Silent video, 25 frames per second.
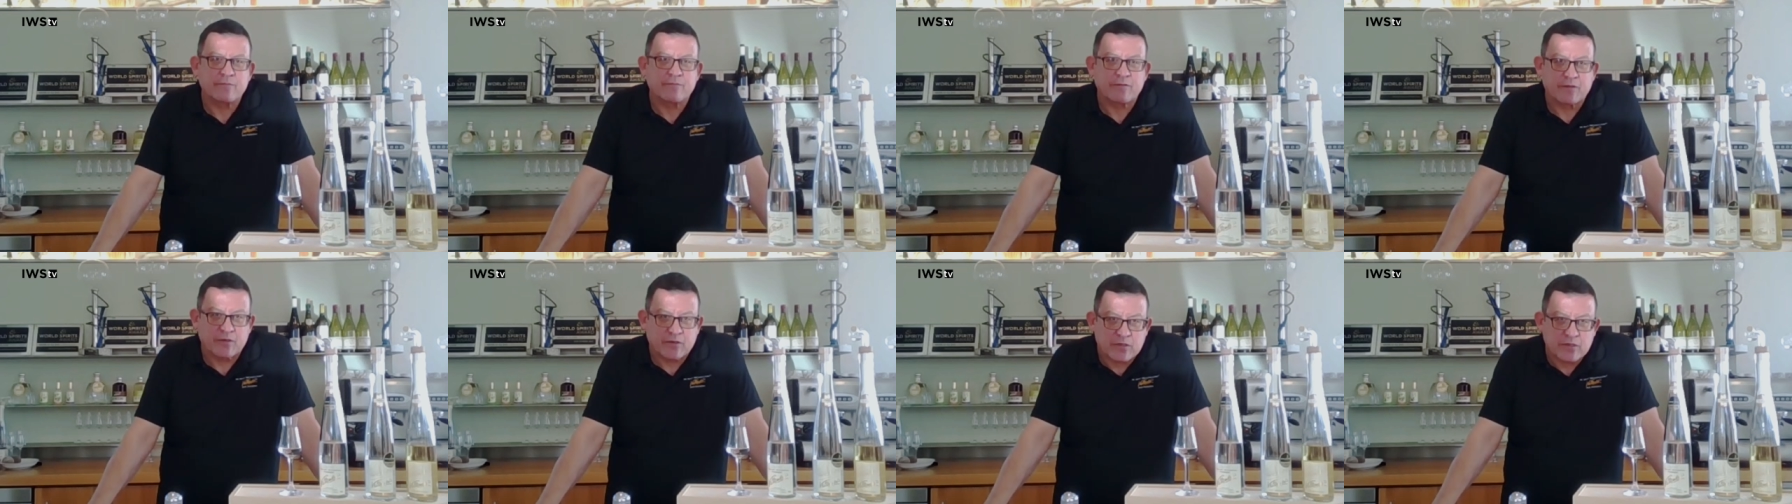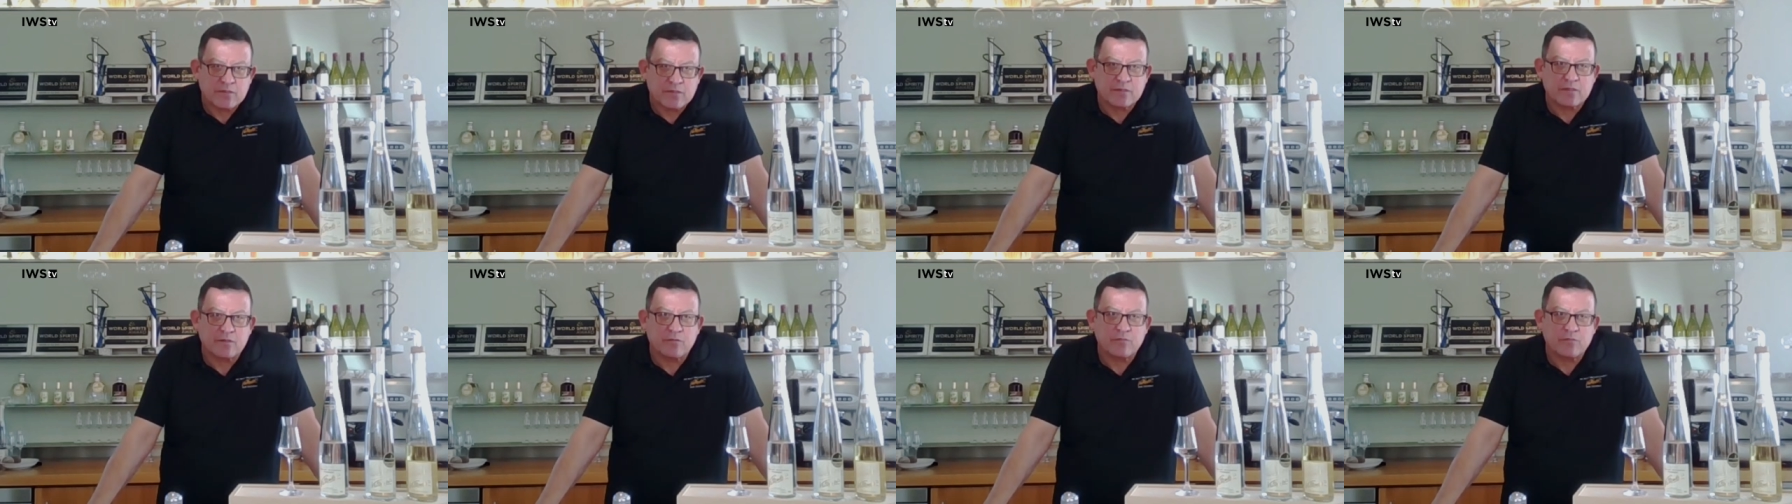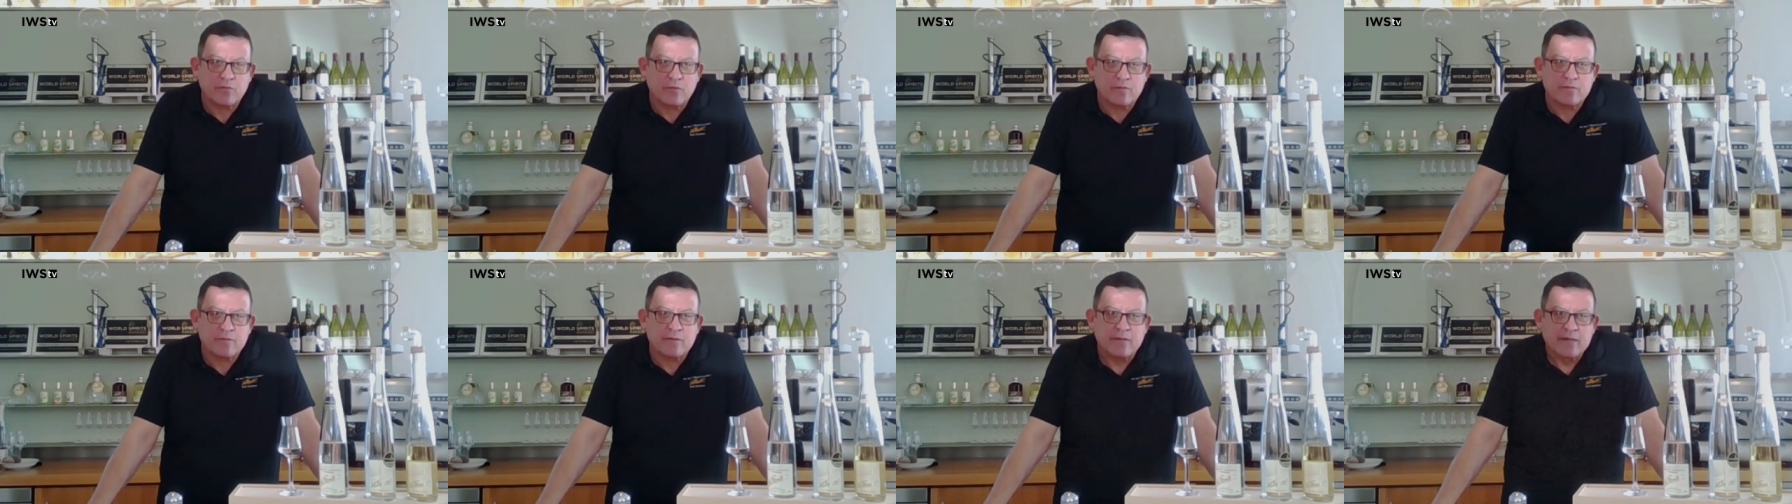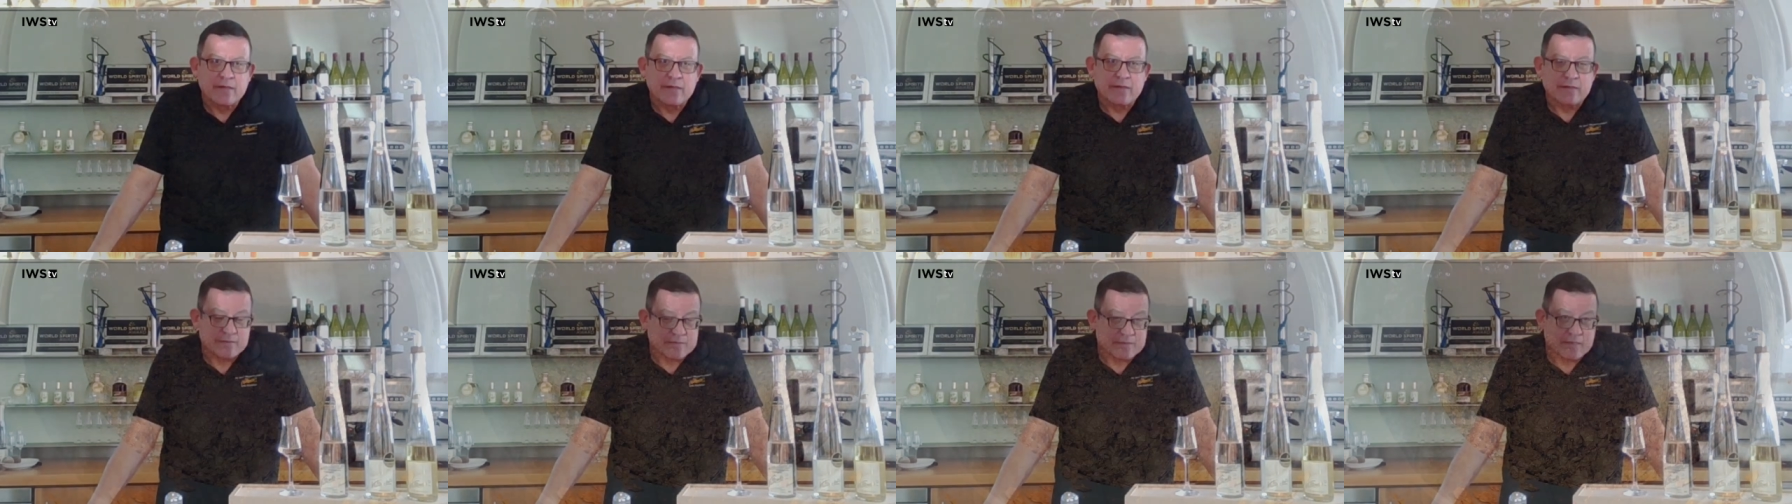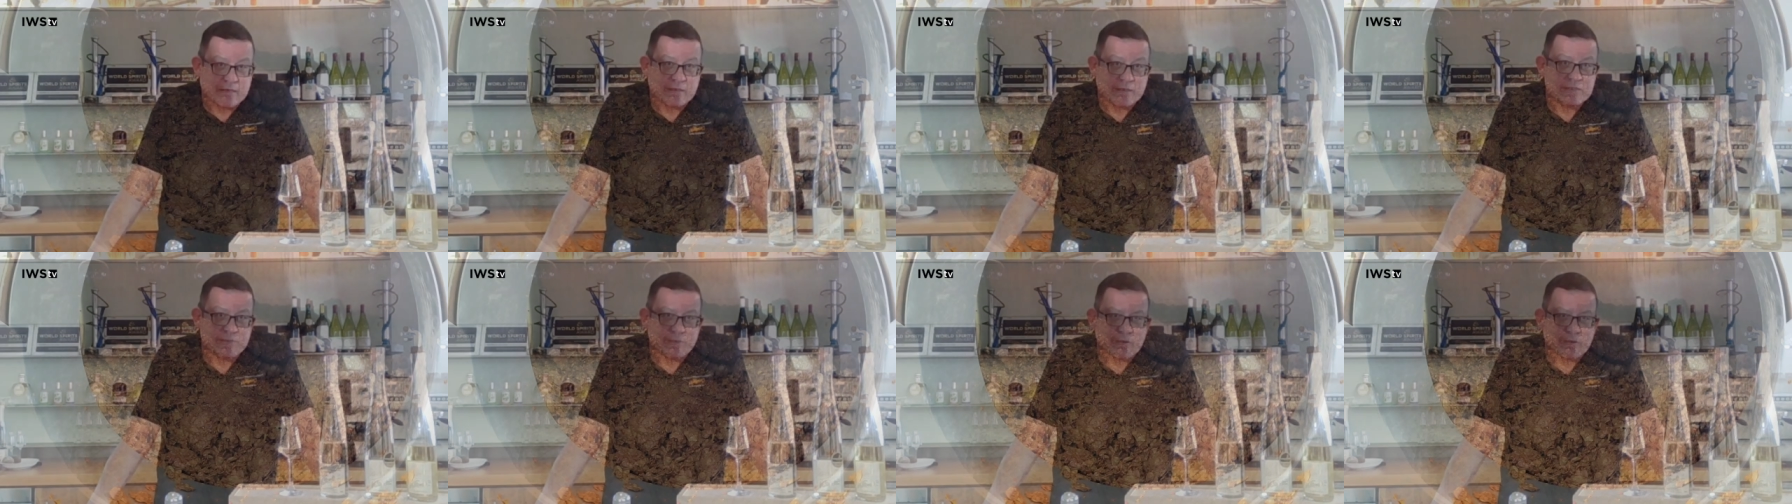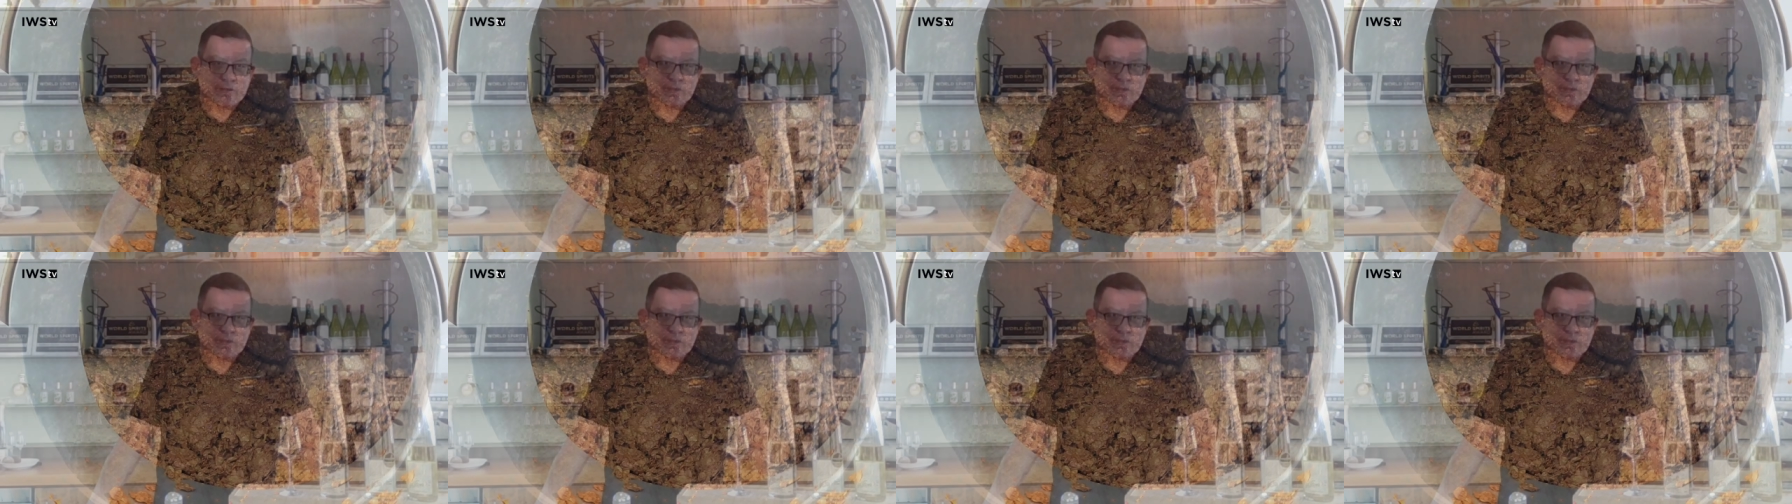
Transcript: verdichtet wird. Das ist ganz